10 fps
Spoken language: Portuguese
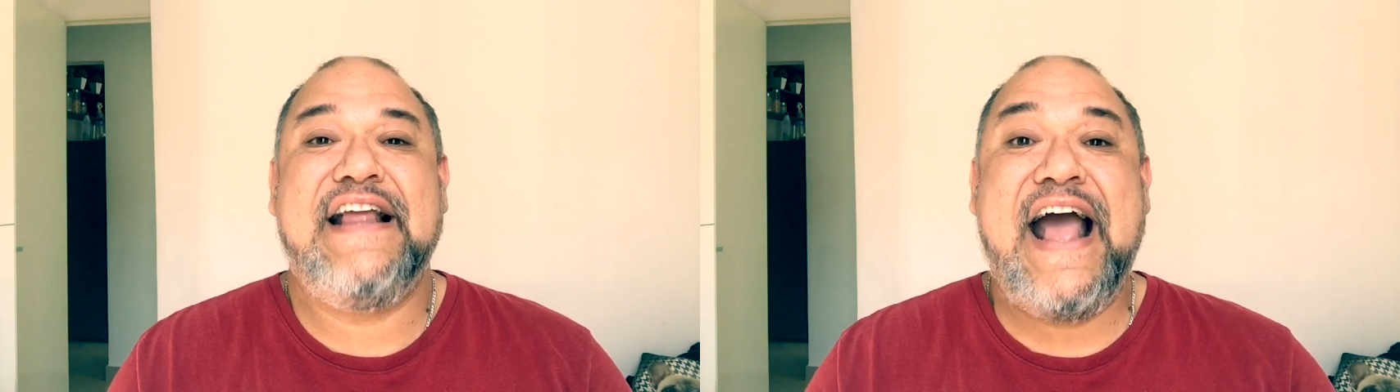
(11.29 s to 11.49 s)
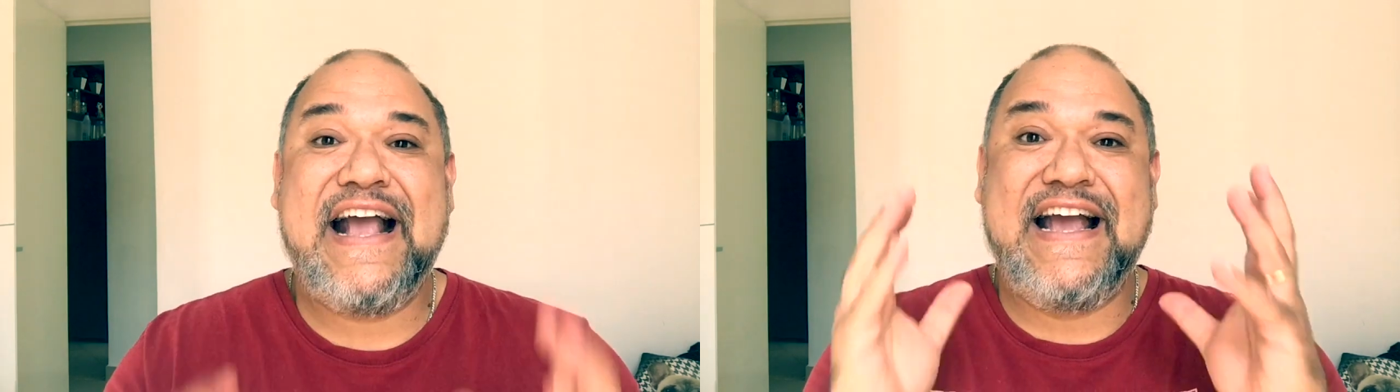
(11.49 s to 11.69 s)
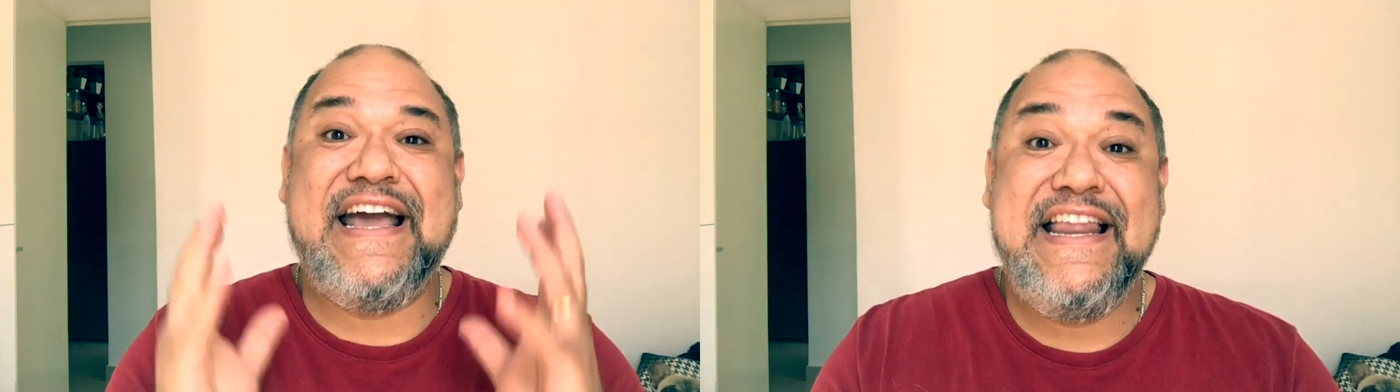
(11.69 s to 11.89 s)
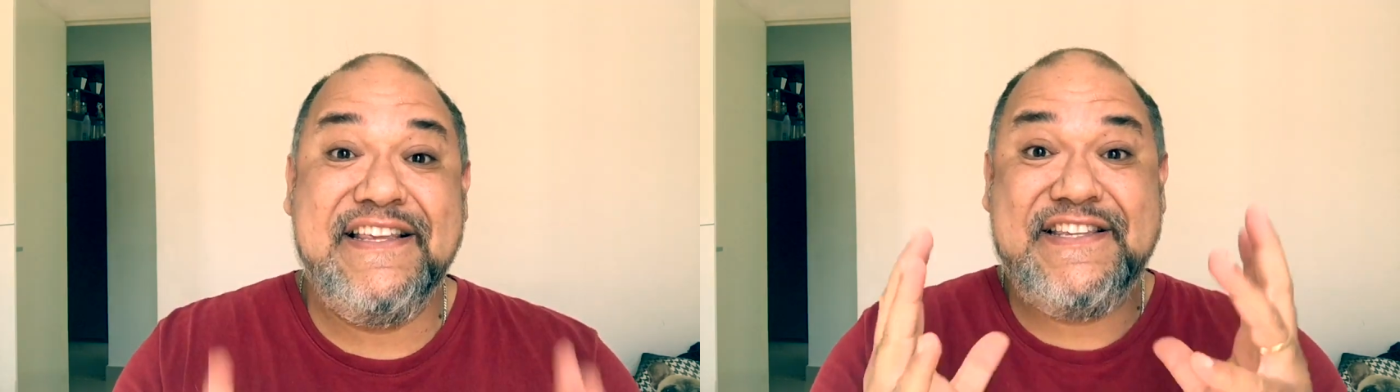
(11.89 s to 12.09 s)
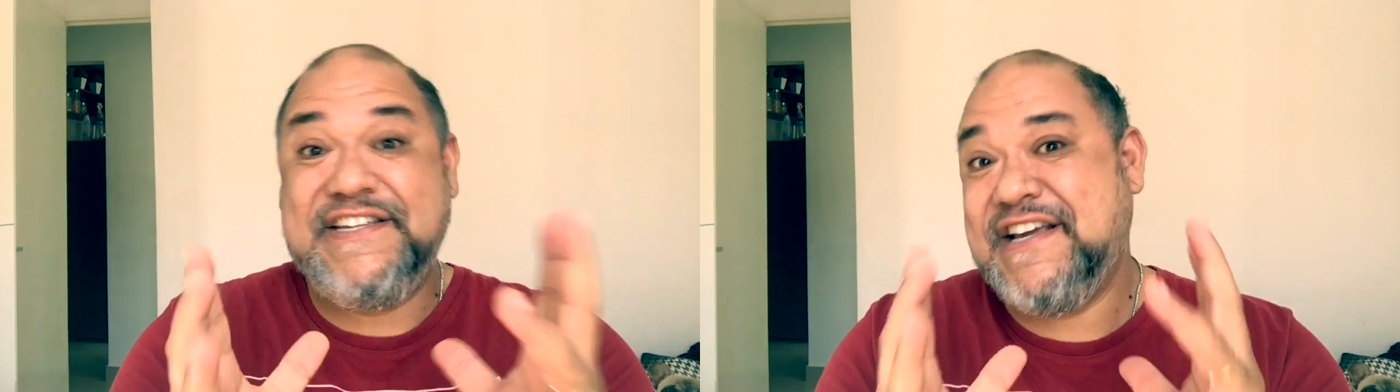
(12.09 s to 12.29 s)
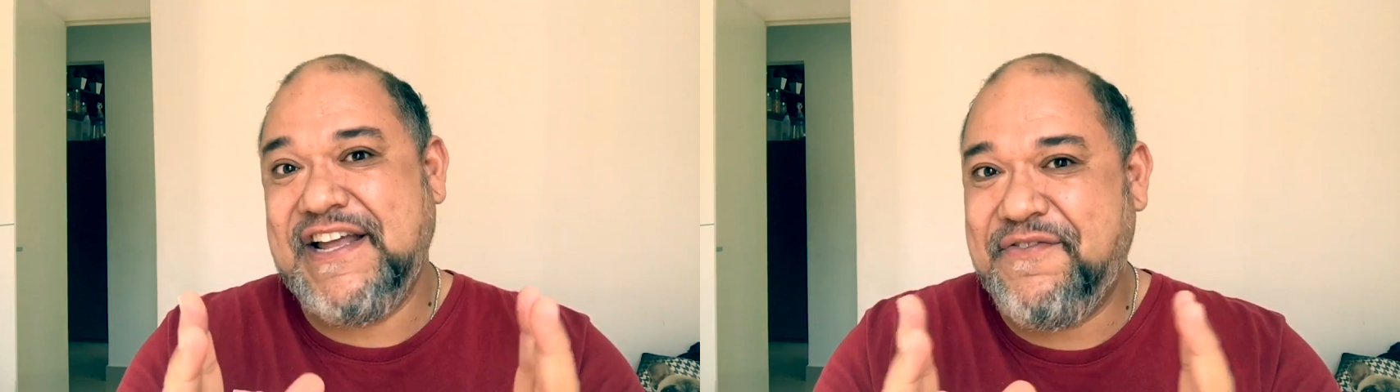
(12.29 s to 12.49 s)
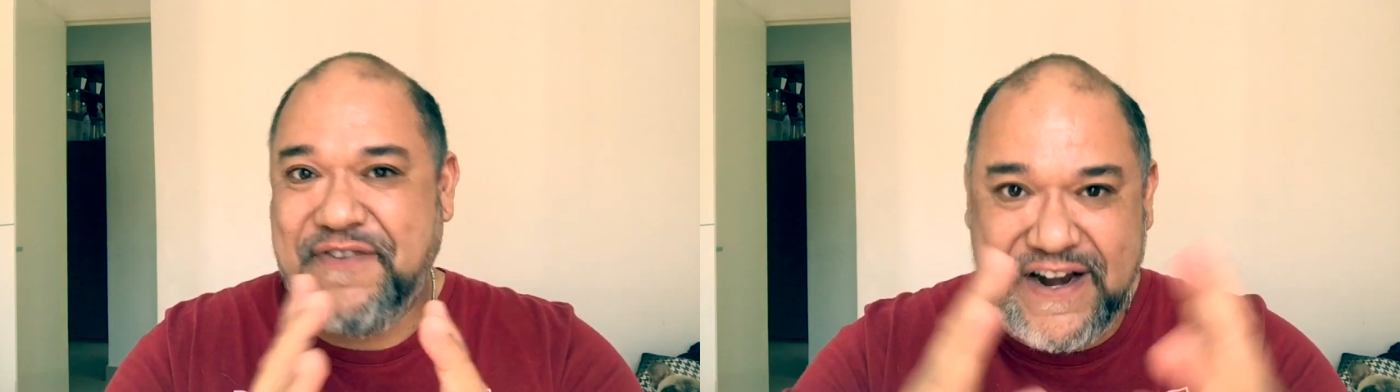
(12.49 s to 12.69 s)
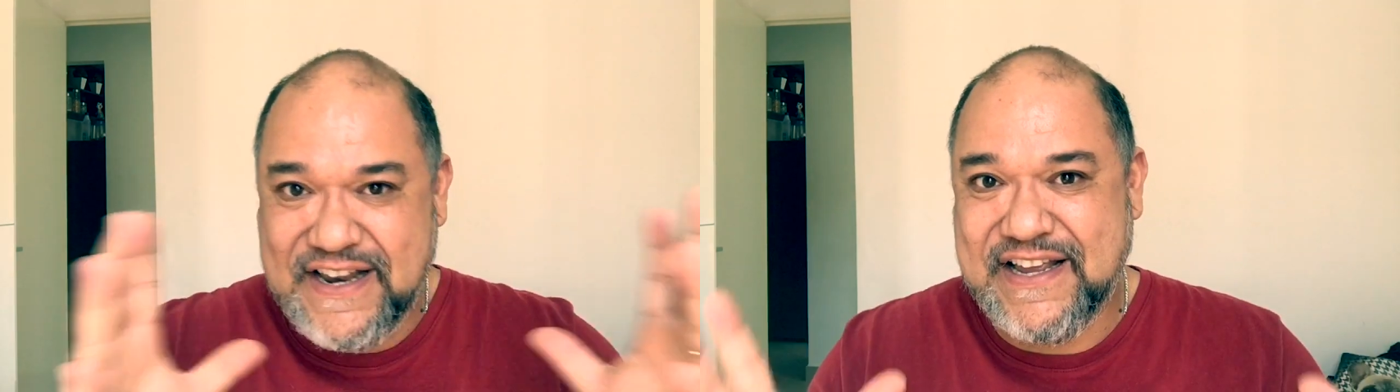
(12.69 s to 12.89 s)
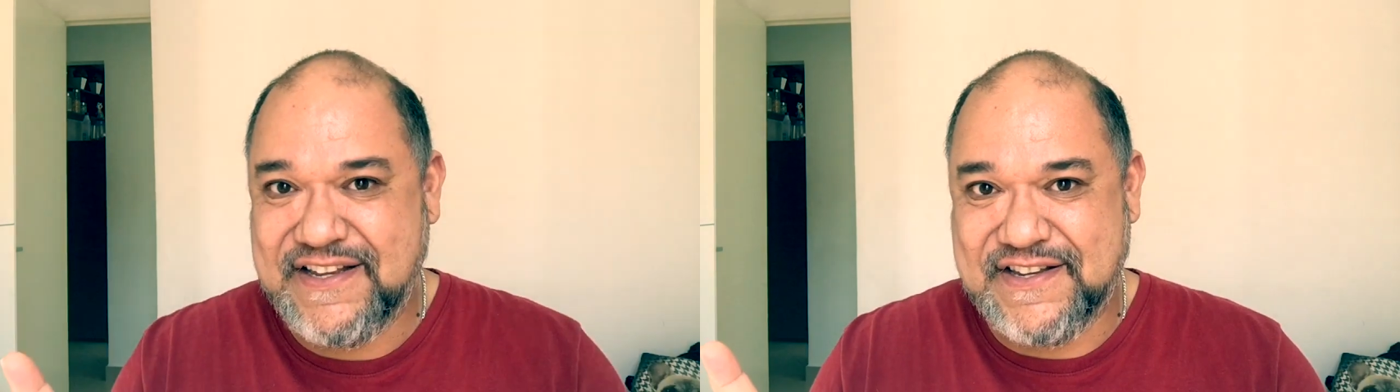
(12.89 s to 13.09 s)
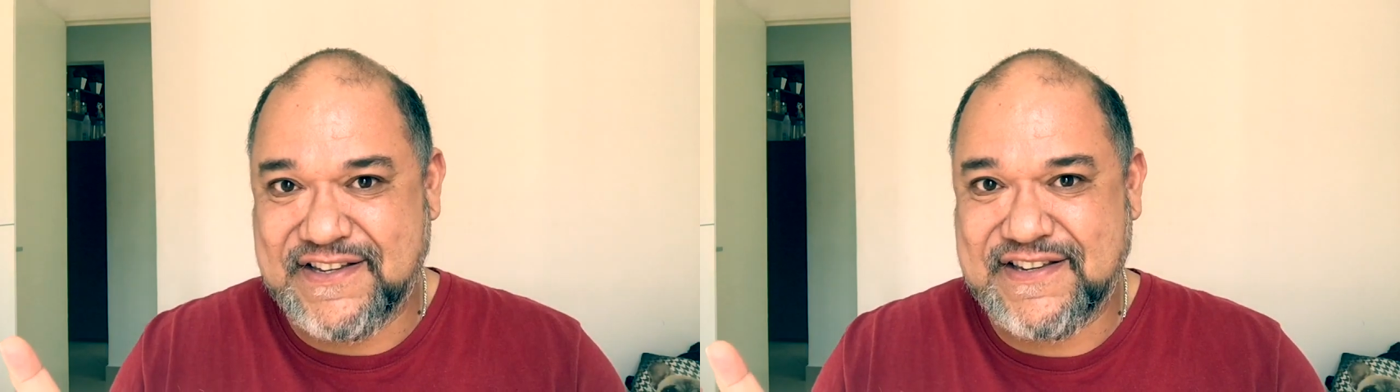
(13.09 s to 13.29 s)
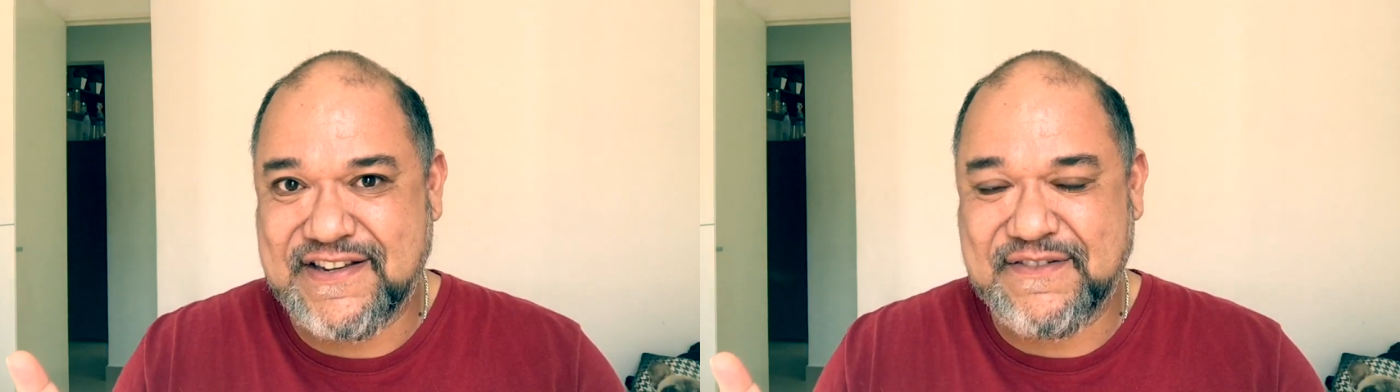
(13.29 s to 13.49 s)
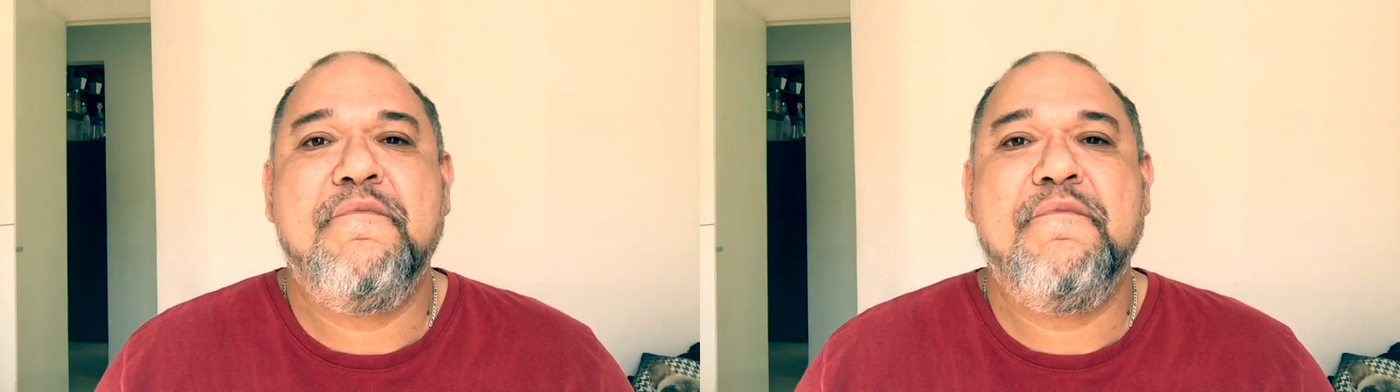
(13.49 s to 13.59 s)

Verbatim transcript: A Cristiane Fernandes.